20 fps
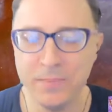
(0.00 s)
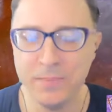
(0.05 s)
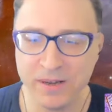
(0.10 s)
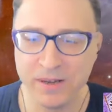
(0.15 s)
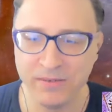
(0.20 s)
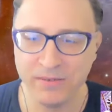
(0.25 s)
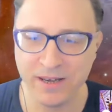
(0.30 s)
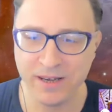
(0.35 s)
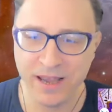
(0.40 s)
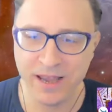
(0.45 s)
и
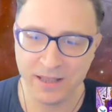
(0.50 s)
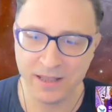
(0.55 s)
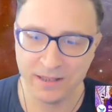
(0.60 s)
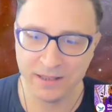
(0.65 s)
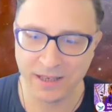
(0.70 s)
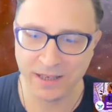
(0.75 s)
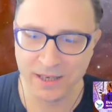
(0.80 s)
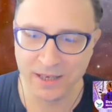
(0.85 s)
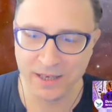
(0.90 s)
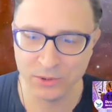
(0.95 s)
проверяет
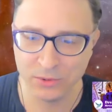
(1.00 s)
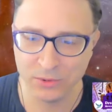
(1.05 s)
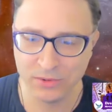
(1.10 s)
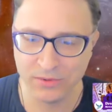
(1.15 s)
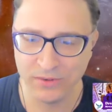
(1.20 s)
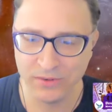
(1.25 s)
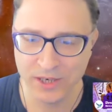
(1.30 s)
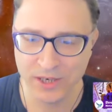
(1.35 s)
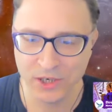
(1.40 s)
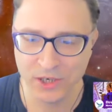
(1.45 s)
каждую
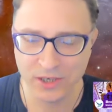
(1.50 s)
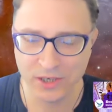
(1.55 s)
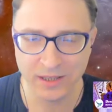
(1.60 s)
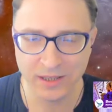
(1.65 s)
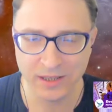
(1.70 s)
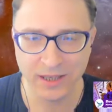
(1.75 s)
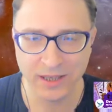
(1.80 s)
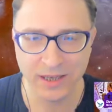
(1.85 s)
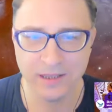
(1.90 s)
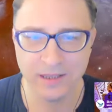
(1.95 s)
вещь
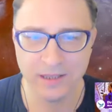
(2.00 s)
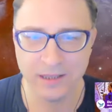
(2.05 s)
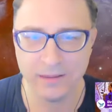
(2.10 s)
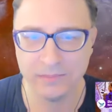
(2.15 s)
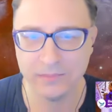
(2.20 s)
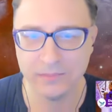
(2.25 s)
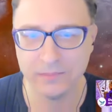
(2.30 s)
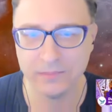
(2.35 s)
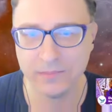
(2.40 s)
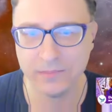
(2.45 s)
на
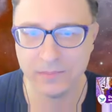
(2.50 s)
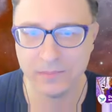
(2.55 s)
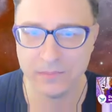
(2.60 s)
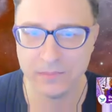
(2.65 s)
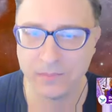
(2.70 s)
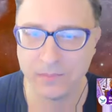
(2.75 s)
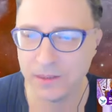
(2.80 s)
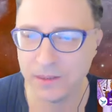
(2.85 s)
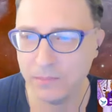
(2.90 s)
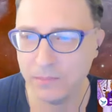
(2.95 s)
это м,